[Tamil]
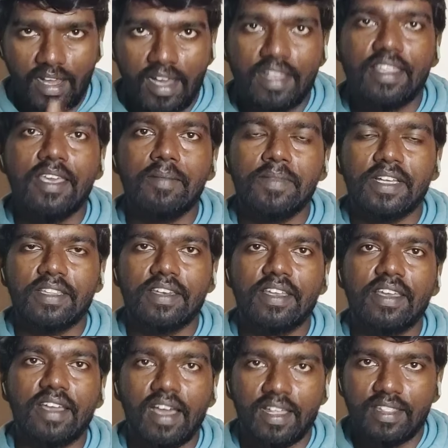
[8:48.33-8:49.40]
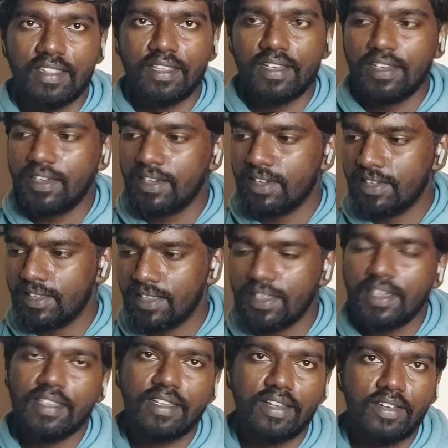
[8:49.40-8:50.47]
அதே மாதிரி அந்த இதை
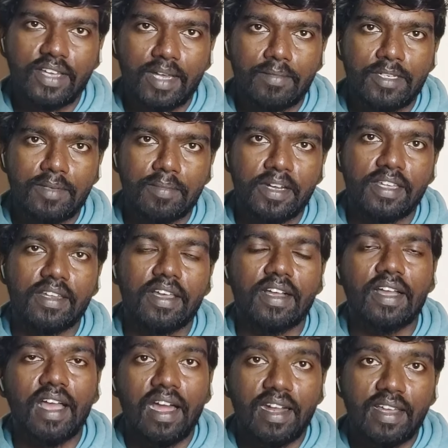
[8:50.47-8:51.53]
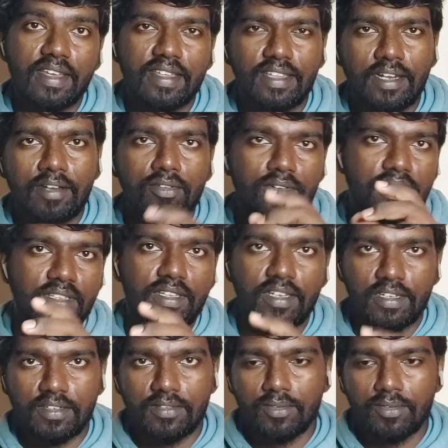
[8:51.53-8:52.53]
தான் இதுலேயும் கேப்சர் பண்ணியிருக்காங்க ஆனால் இதில் ஒரு இந்த